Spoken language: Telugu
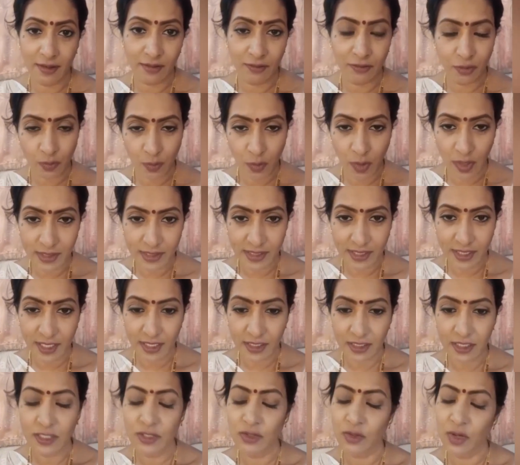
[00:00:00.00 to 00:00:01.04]
ఫుడ్ పాయిజన్
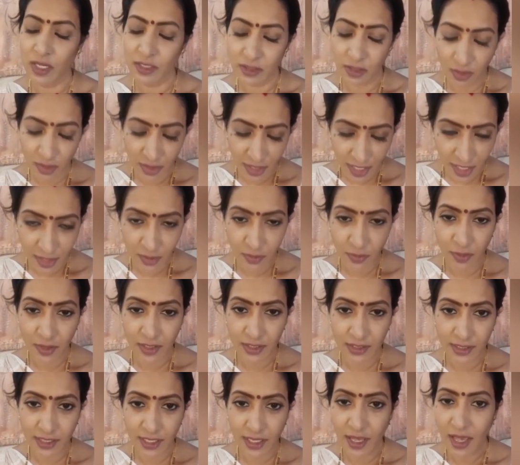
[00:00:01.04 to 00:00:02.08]
అయింది సో అందులో నేను
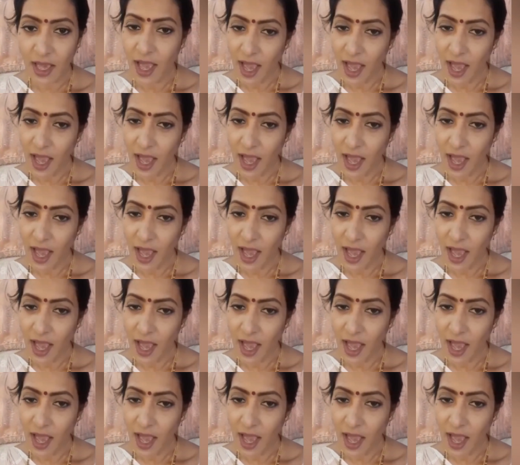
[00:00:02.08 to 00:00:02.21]
ఒకటి